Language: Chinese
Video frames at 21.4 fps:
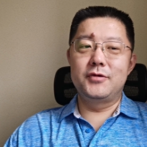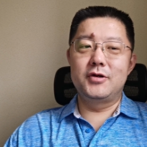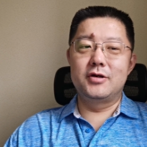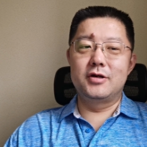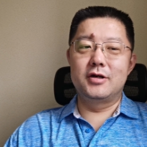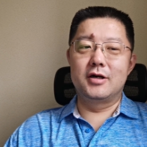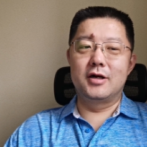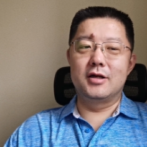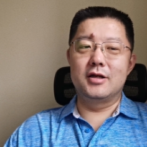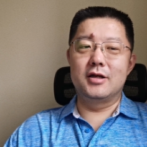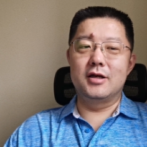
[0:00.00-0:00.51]

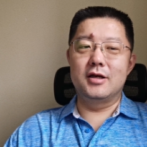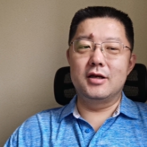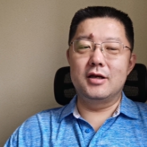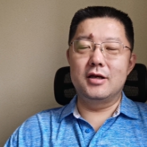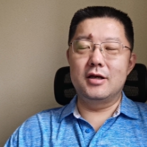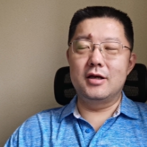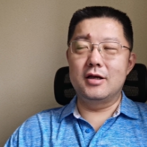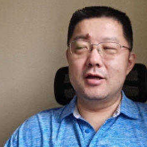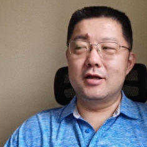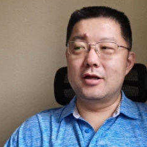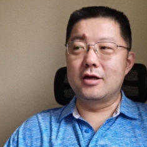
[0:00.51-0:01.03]
就是呢，
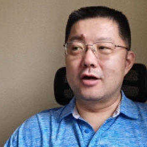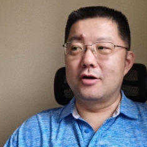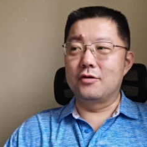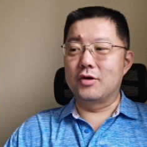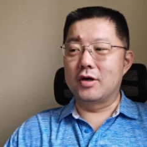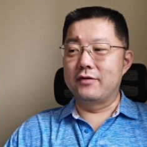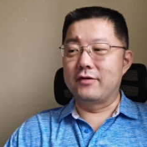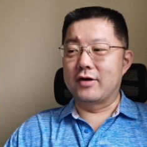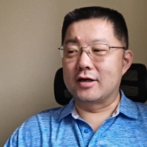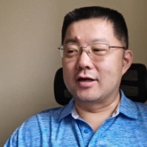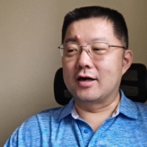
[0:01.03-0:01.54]
你到
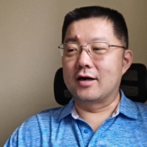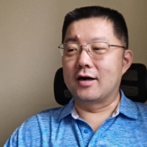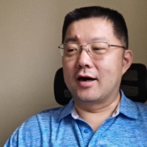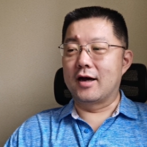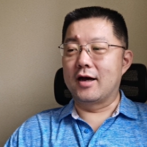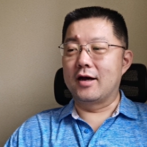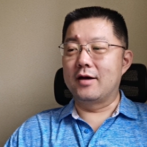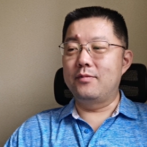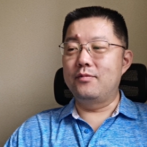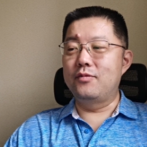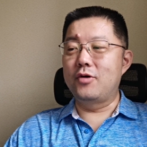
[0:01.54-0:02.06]
我这网站上
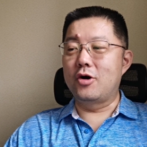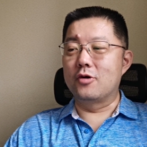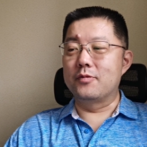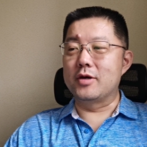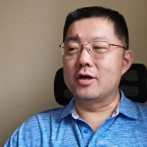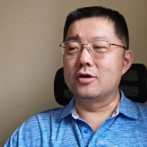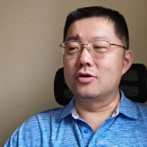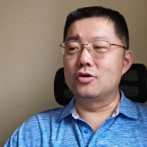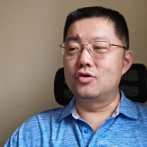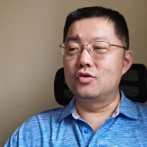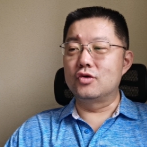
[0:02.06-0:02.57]
来报
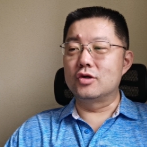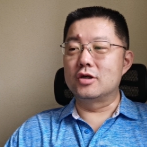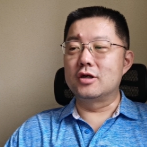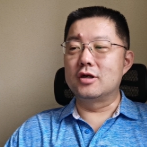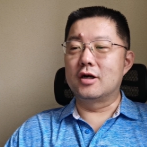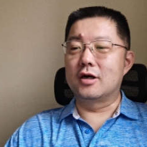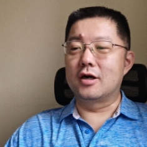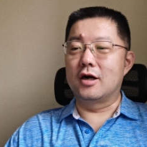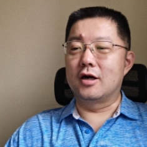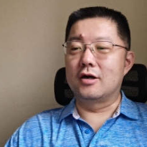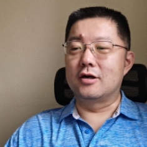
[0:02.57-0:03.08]
名注
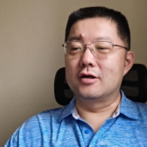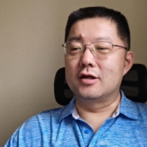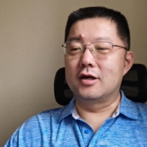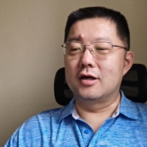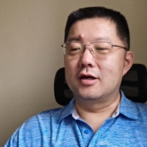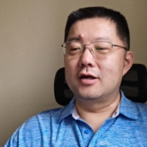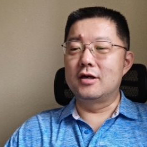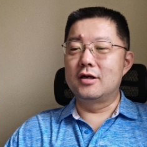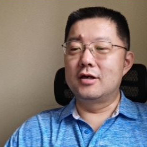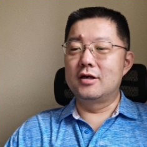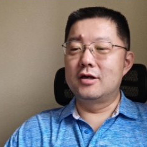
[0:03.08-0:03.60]
册，然后
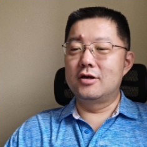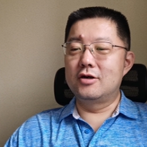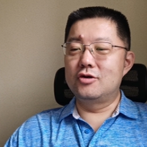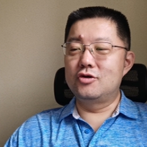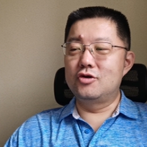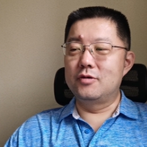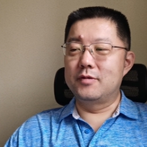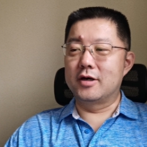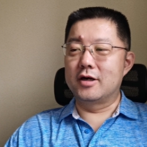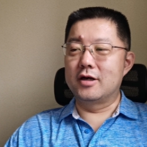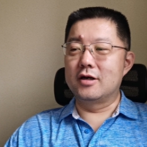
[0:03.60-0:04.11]
呢，
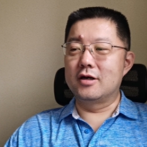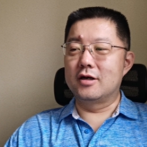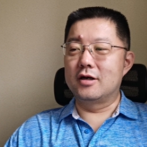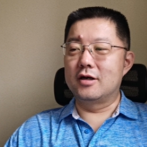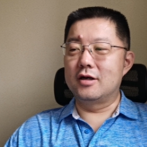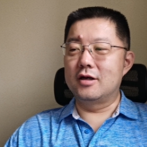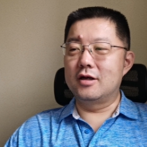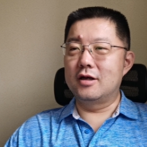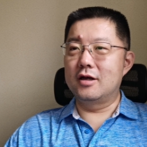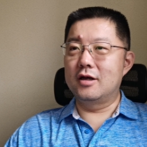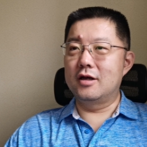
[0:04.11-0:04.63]
去把这
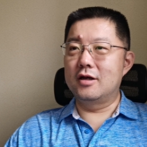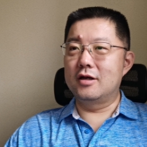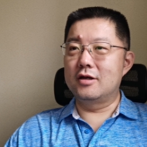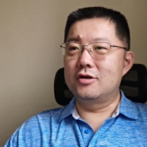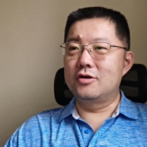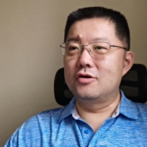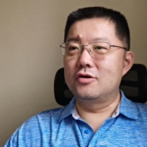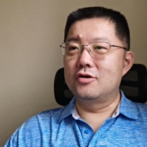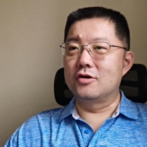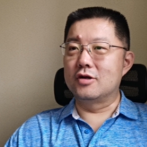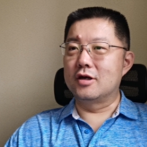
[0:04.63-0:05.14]
个
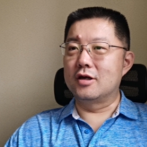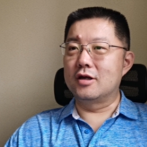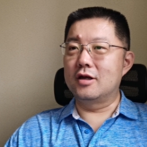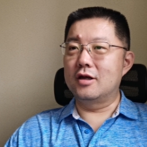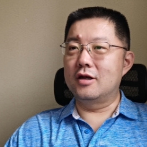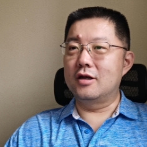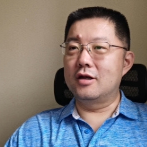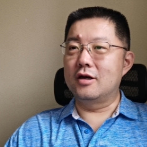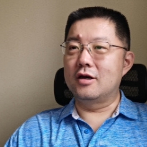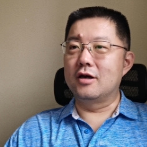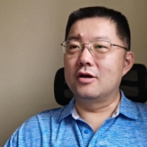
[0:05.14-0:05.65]
最后呢，
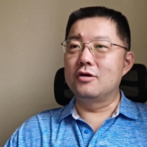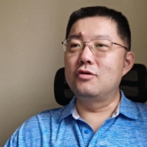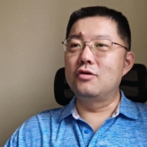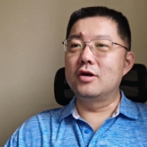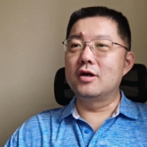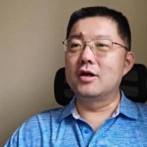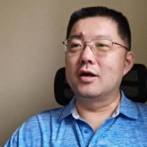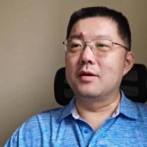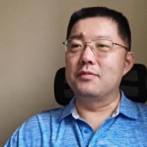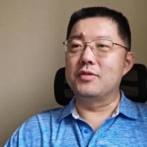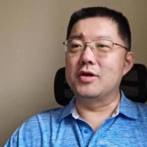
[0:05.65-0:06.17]
你你可以
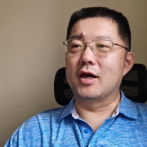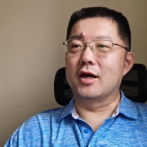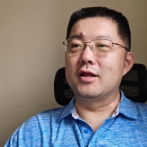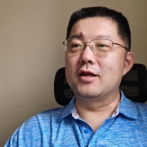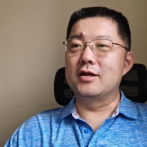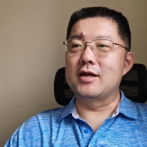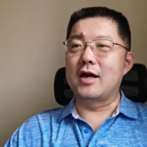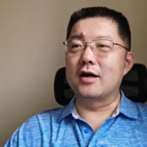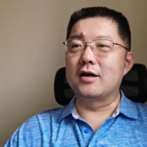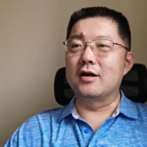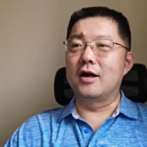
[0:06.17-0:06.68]
用一个很便宜
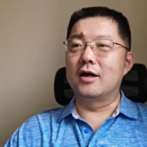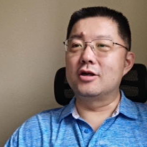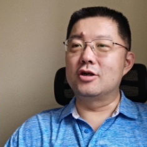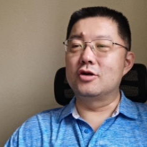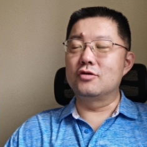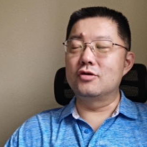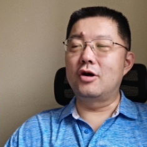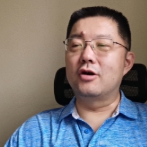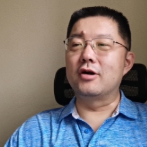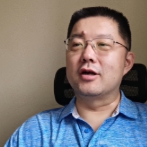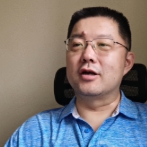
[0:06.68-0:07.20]
的价格来
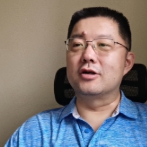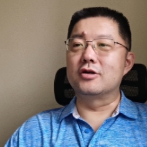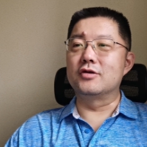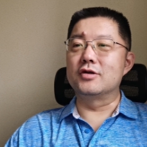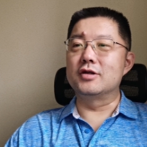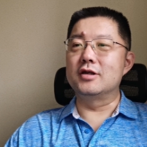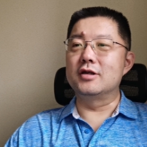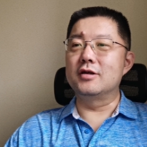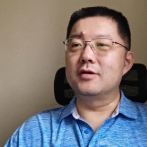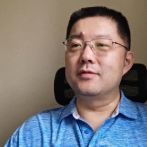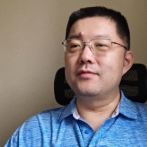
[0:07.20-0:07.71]
抽到这个手
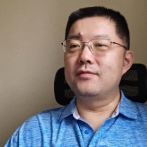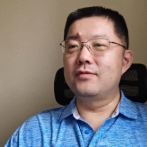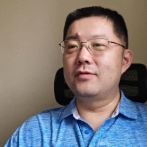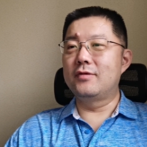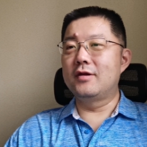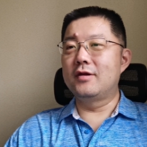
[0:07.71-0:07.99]
机。